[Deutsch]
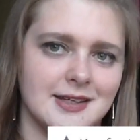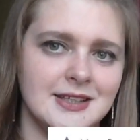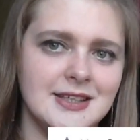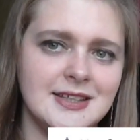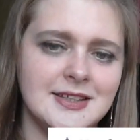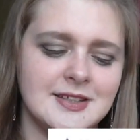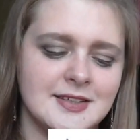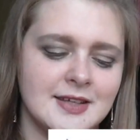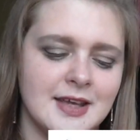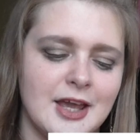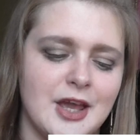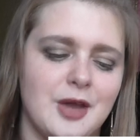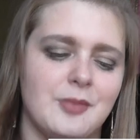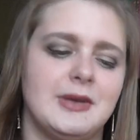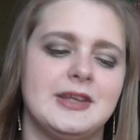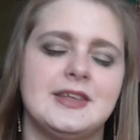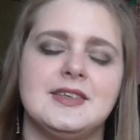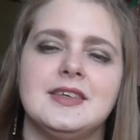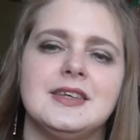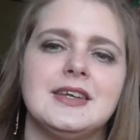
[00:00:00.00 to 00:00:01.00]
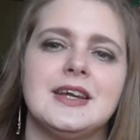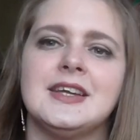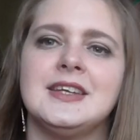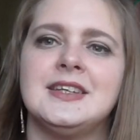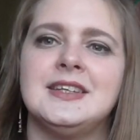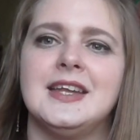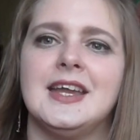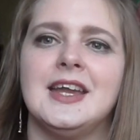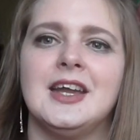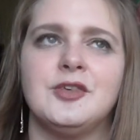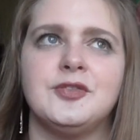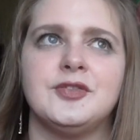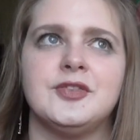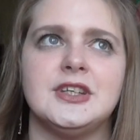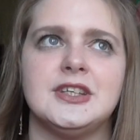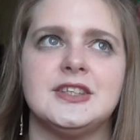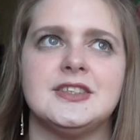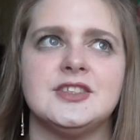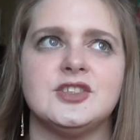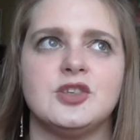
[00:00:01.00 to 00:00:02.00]
nicht, weil die riechen eher,
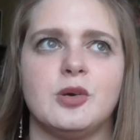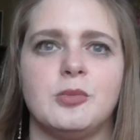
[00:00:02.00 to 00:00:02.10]
finde ich, die